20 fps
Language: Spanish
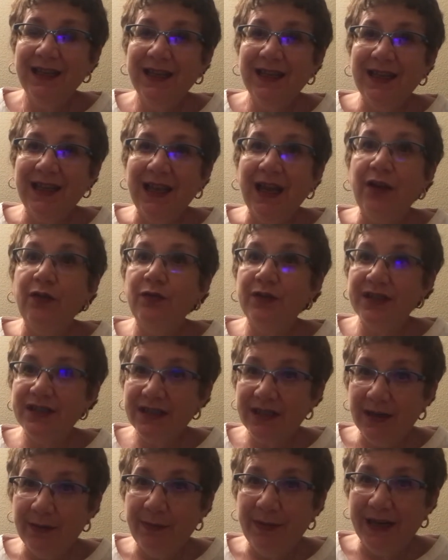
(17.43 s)
que a
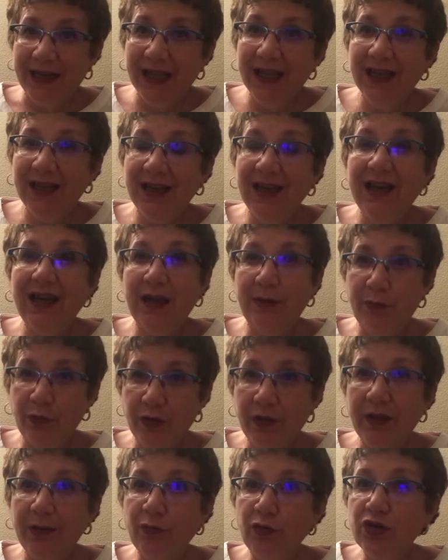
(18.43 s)
nuestra pareja la
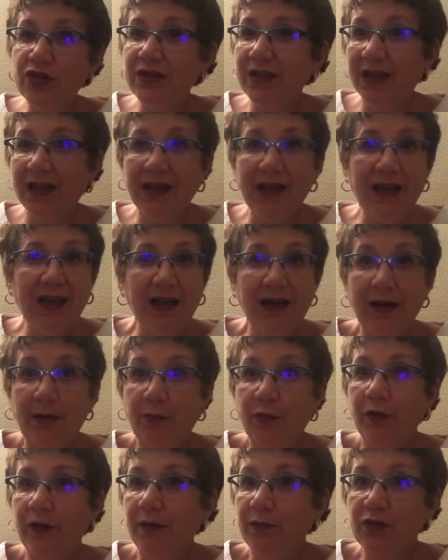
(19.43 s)
podemos dejar, la
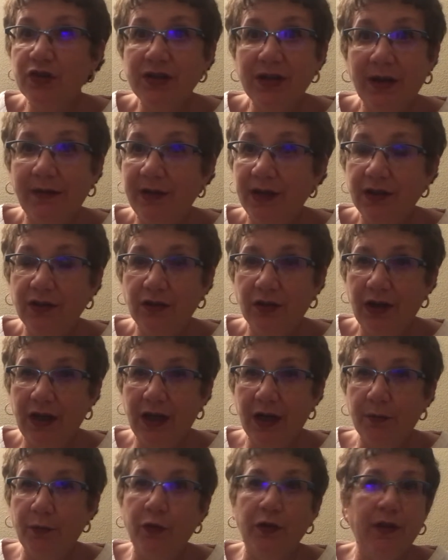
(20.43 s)
podemos
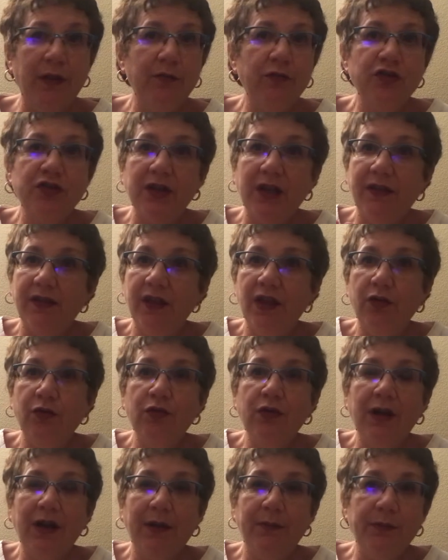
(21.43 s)
abandonar, podemos hacer
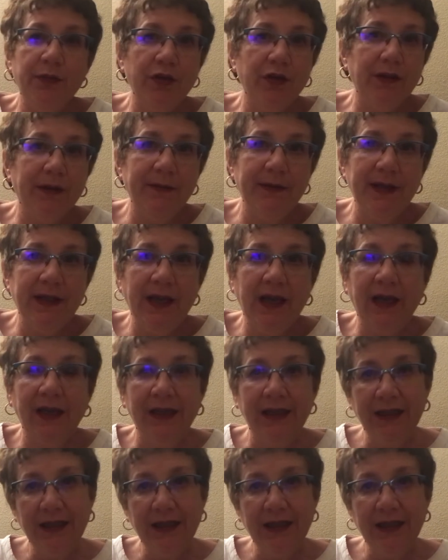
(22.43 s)
un cambio de vida